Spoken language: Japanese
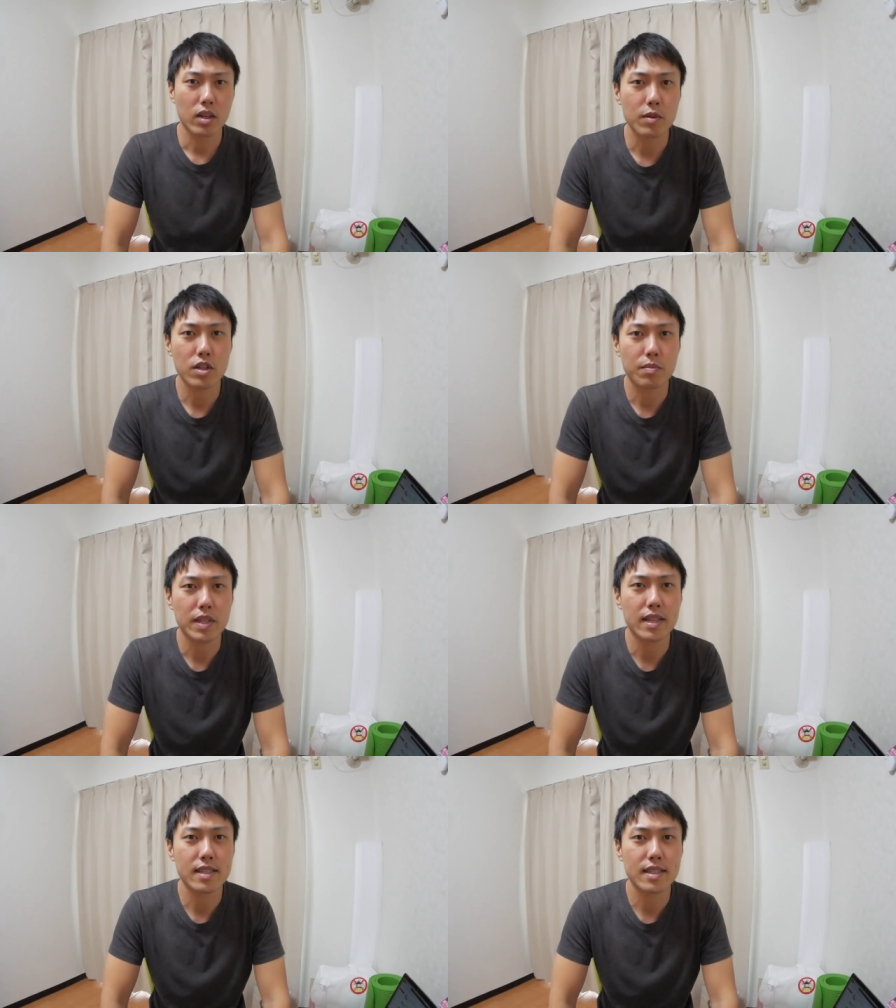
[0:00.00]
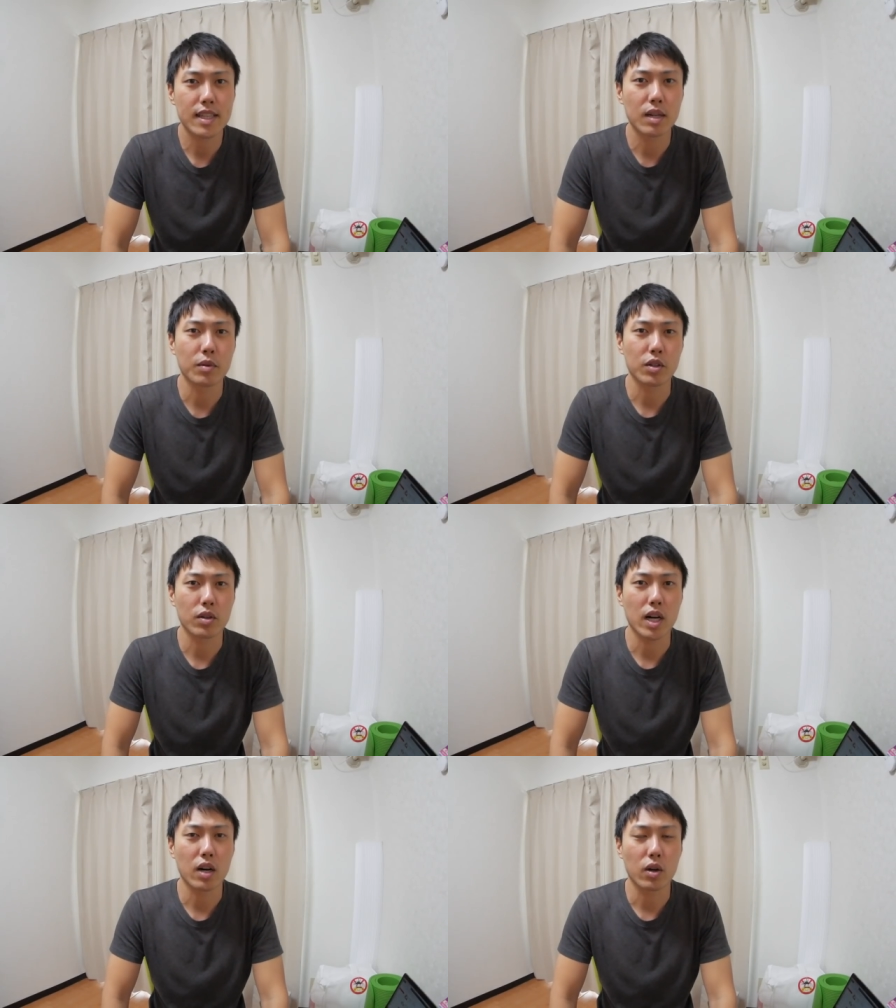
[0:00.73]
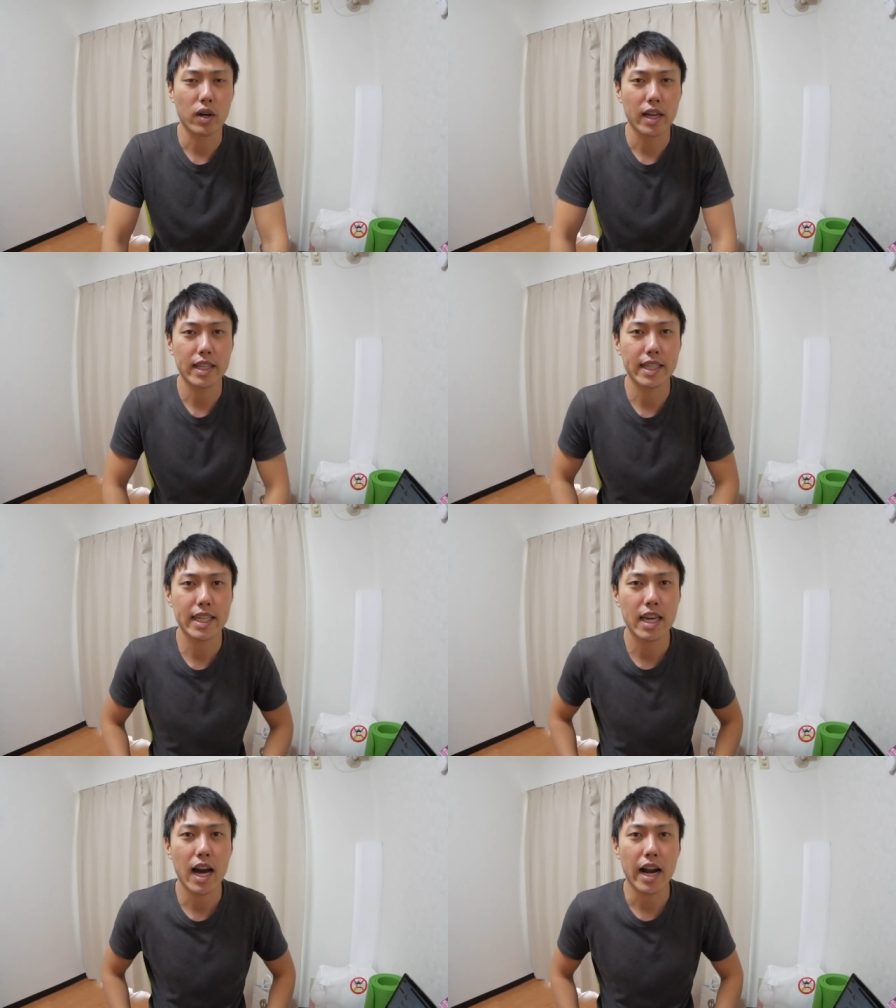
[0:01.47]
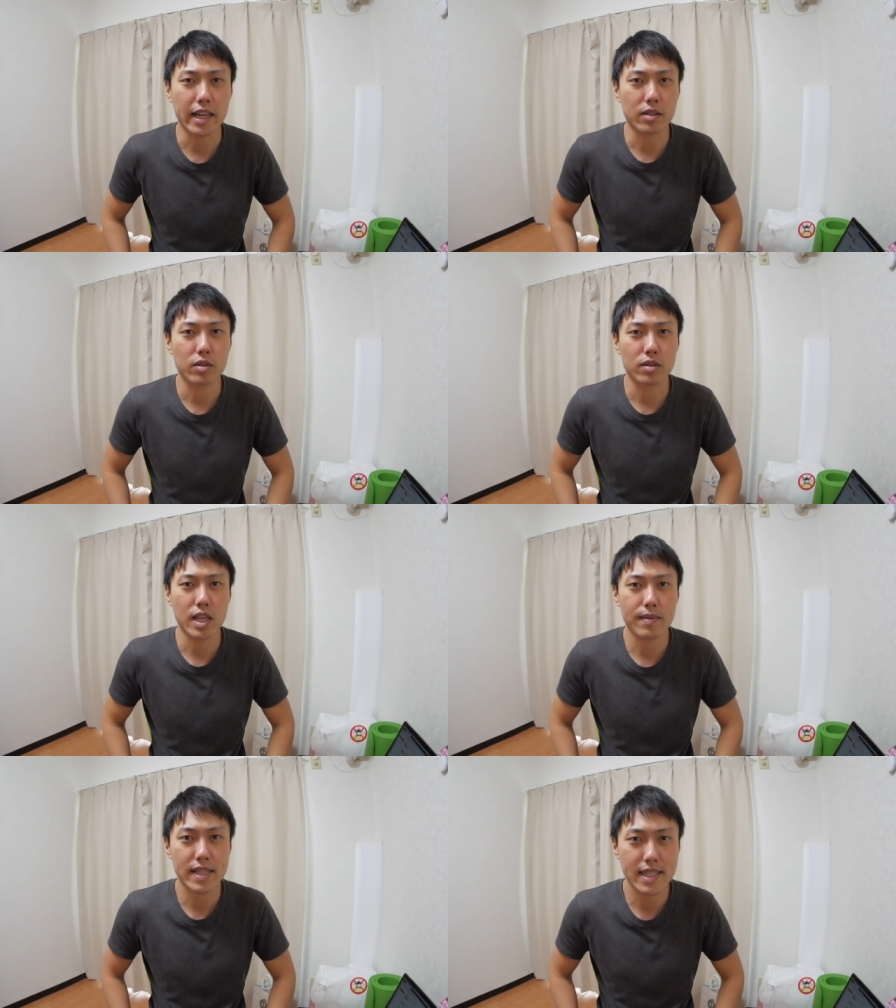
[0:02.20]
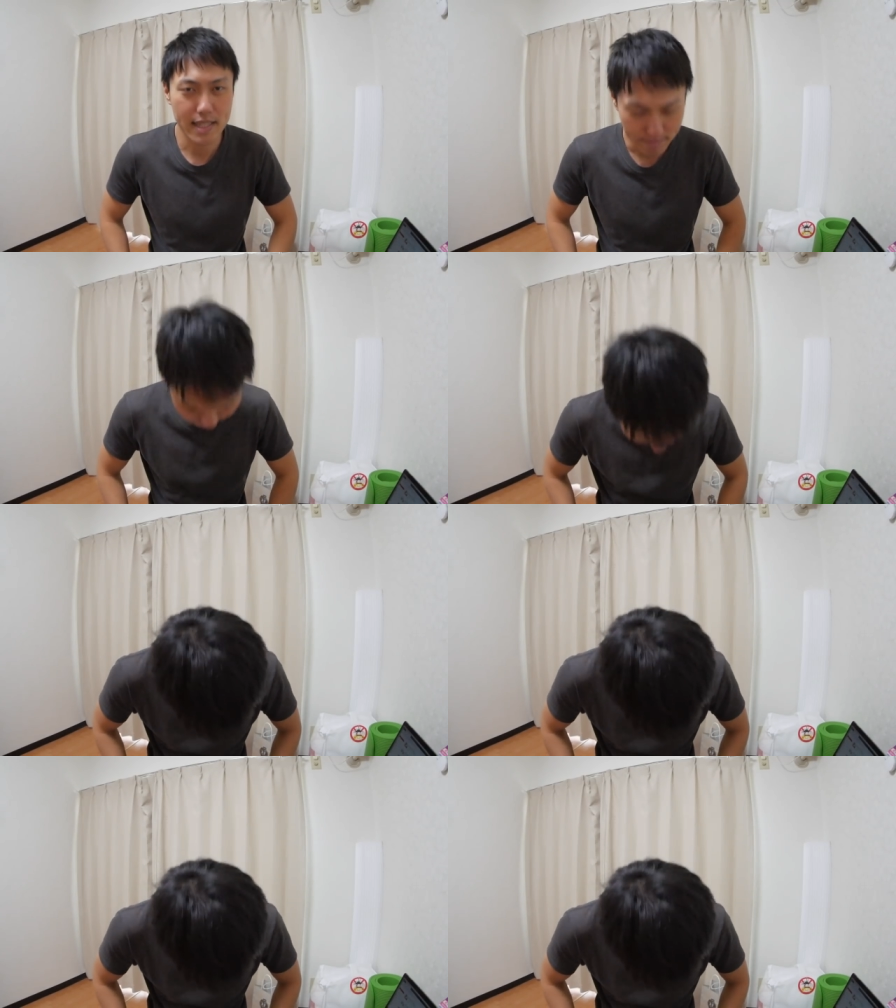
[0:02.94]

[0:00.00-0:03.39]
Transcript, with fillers: どうもショッピンです。今日も動画をご覧いただきありがとうございます。